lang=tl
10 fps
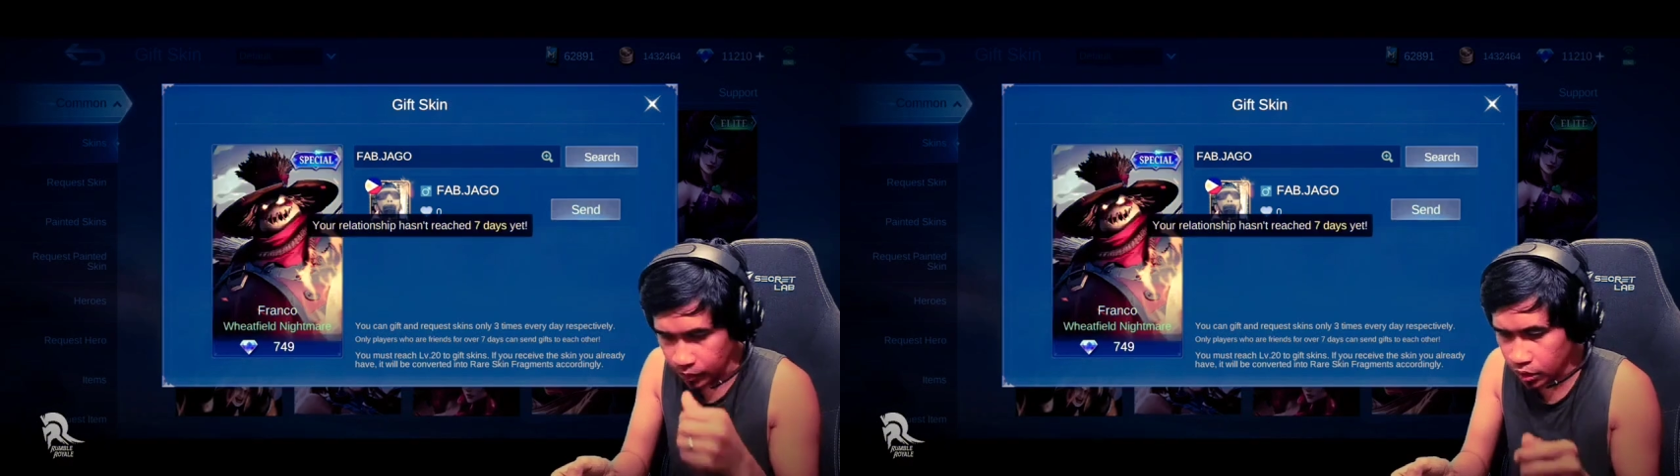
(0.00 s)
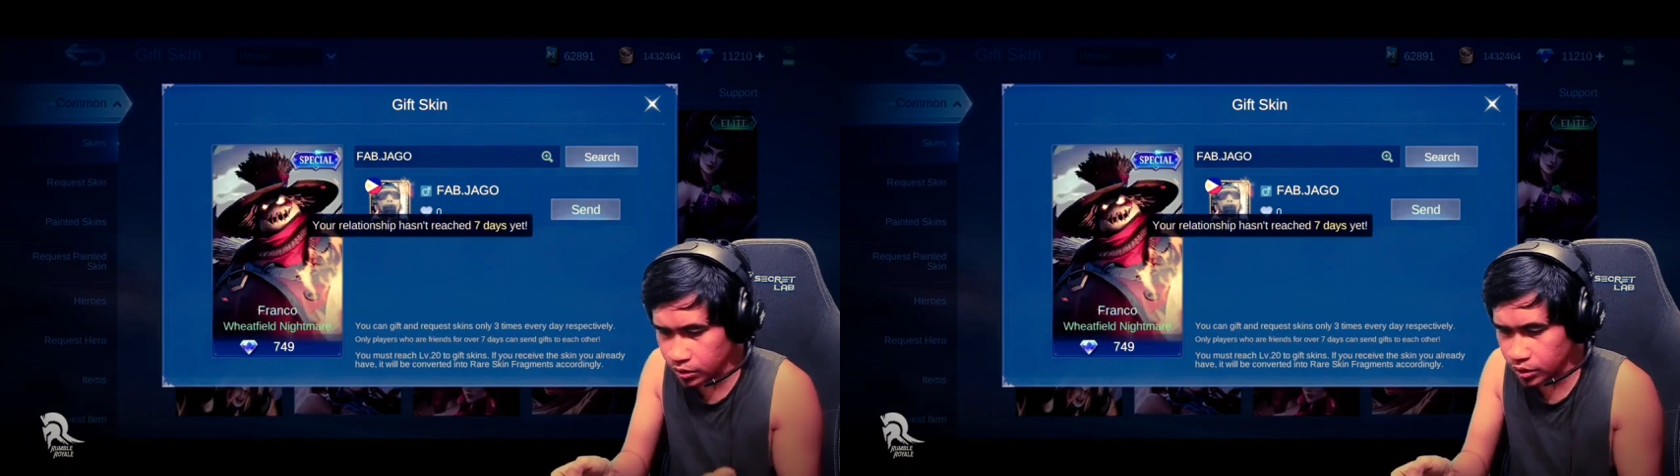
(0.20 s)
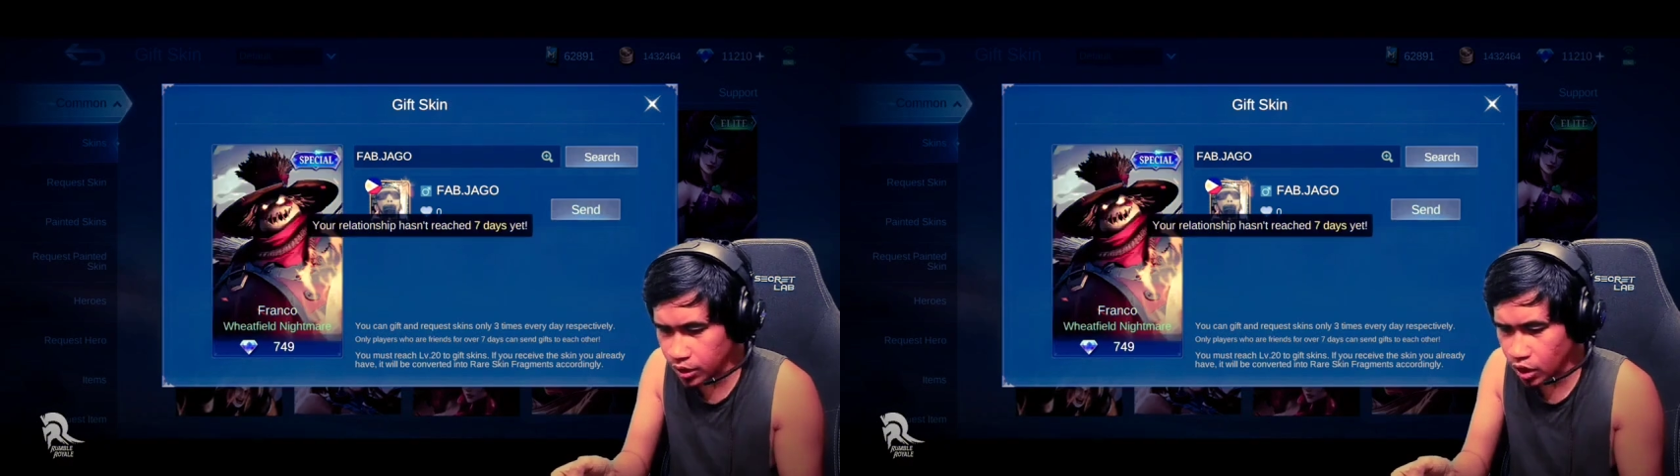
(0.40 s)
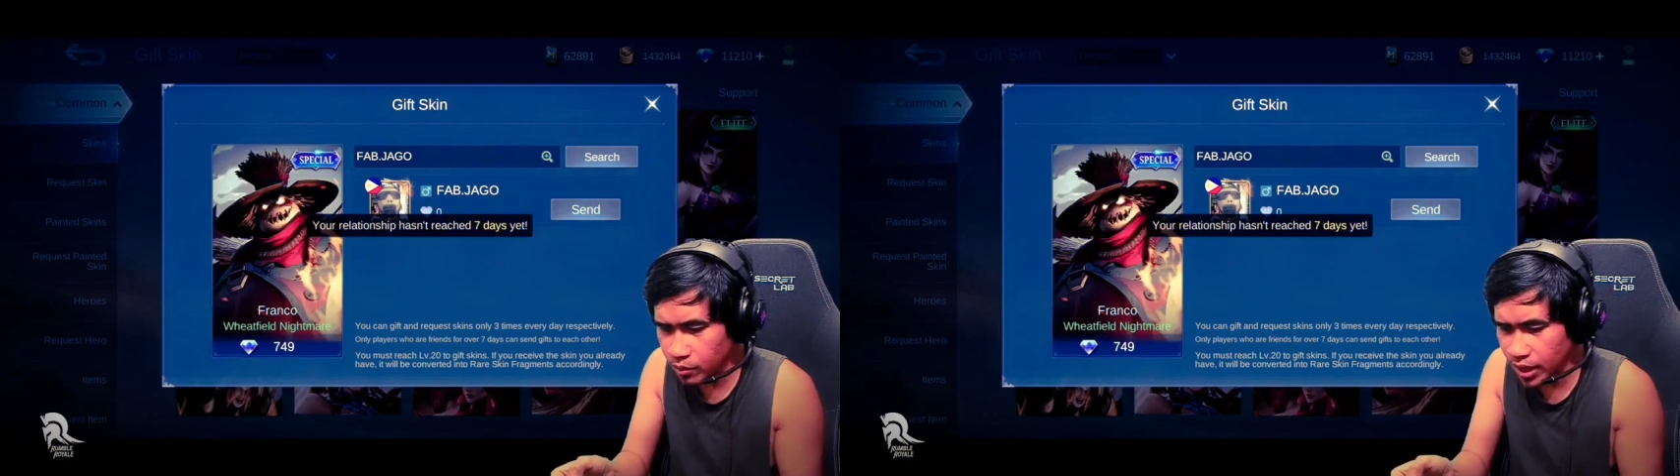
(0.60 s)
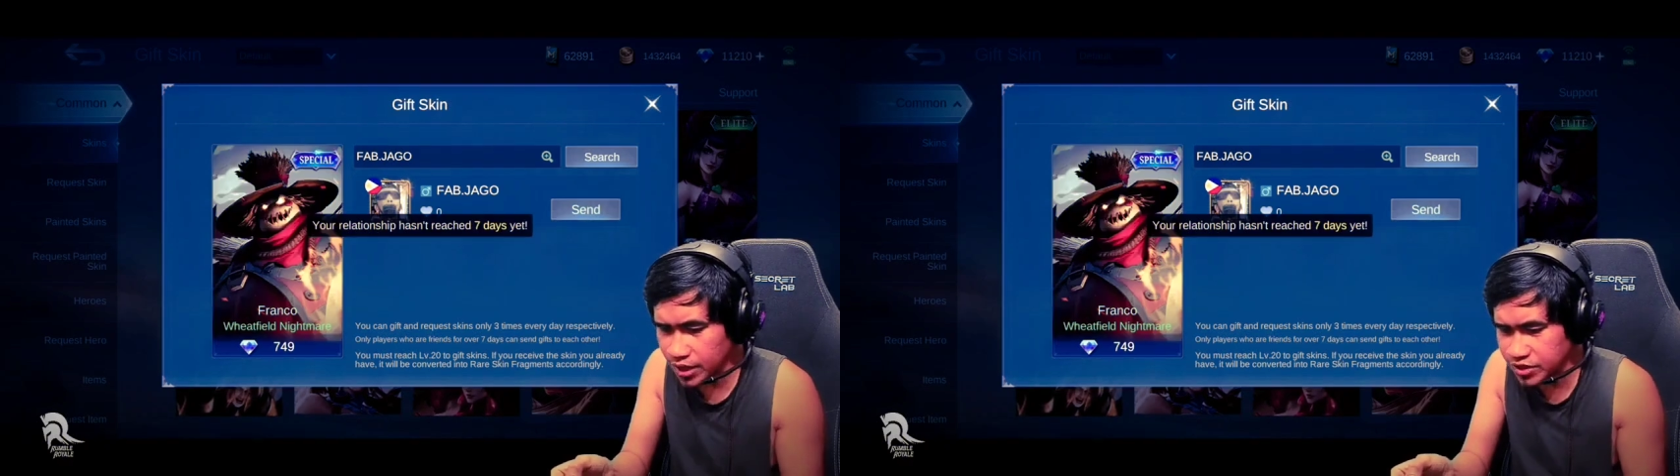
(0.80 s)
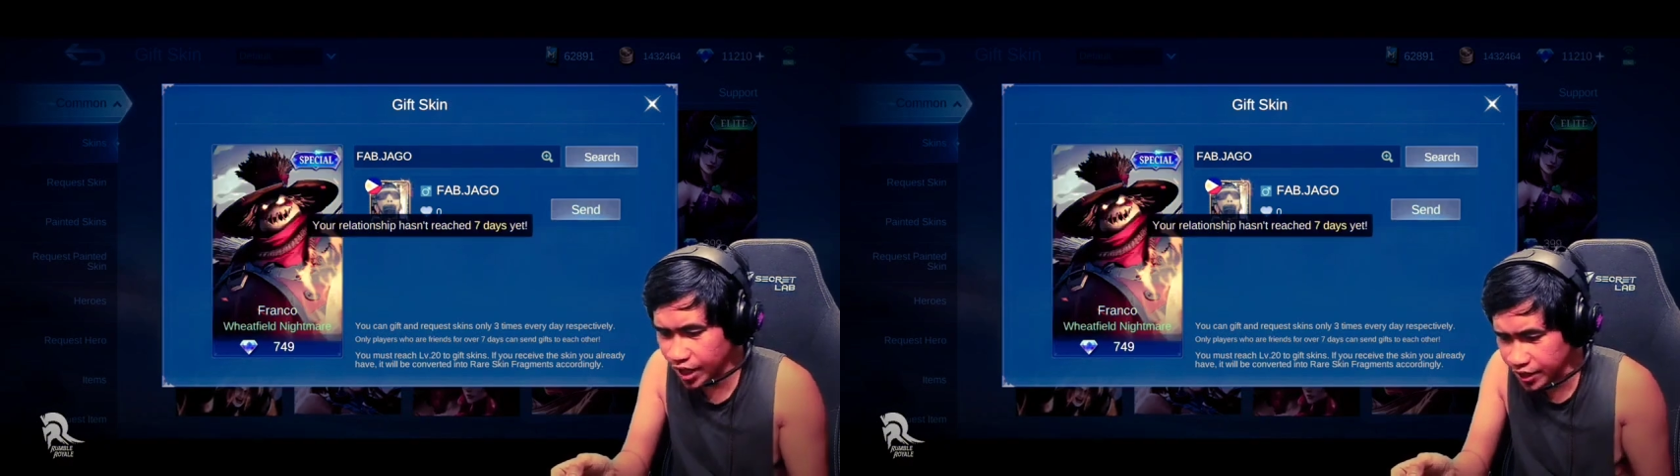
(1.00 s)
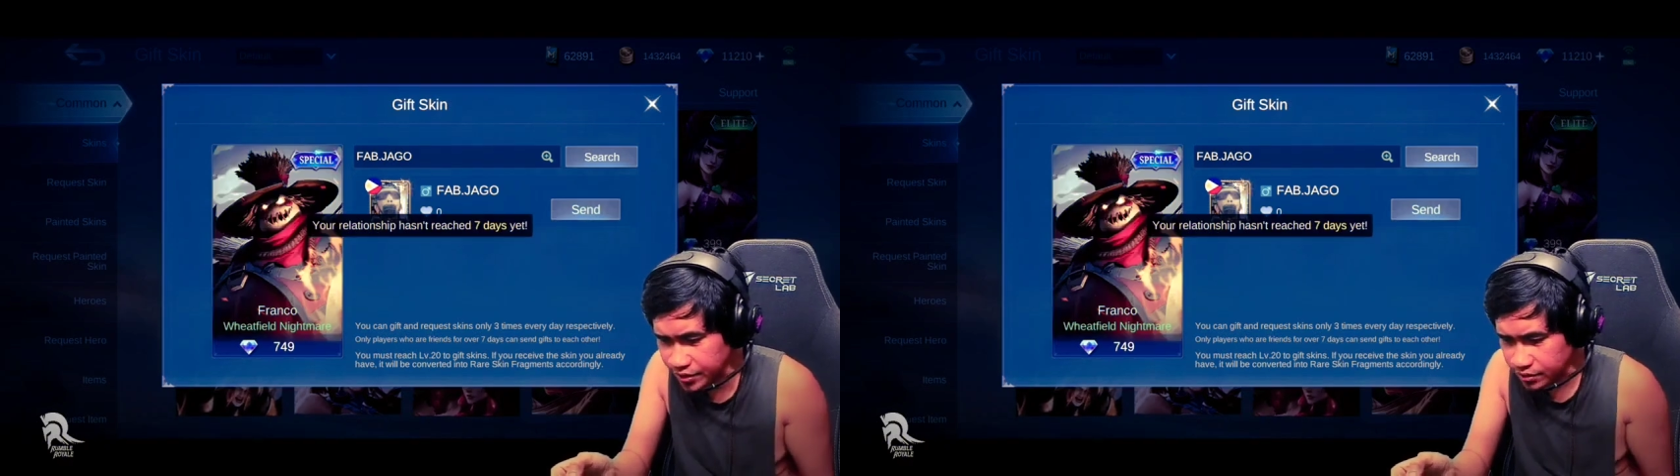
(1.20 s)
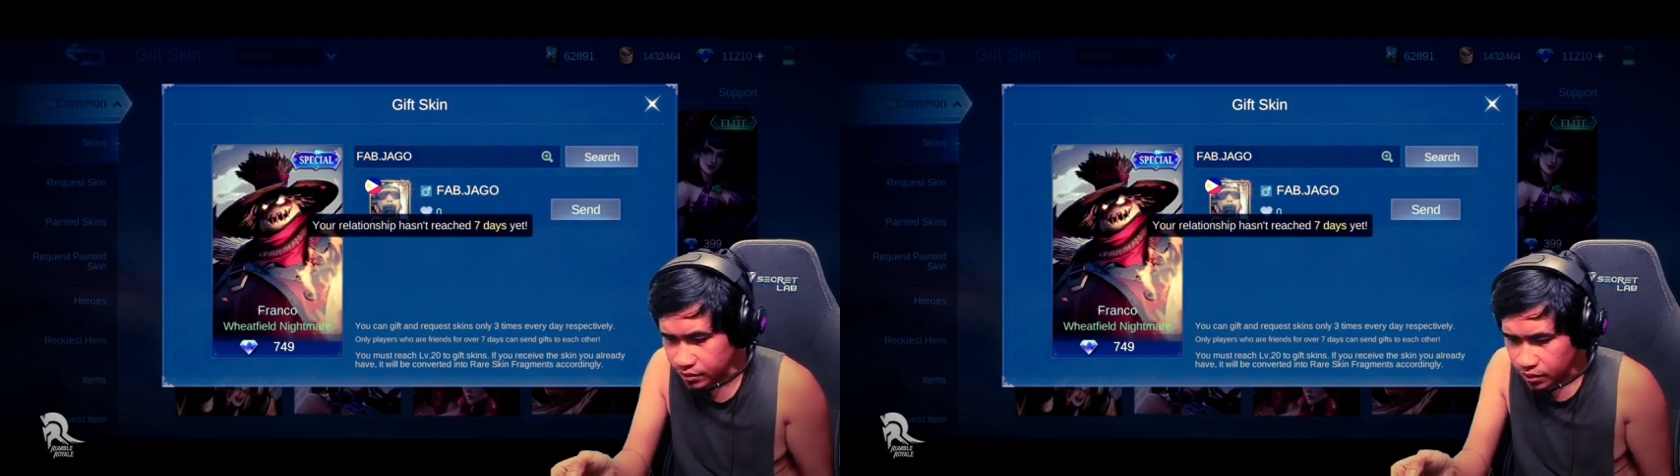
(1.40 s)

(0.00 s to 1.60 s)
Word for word: Wala, hindi na ako makasend.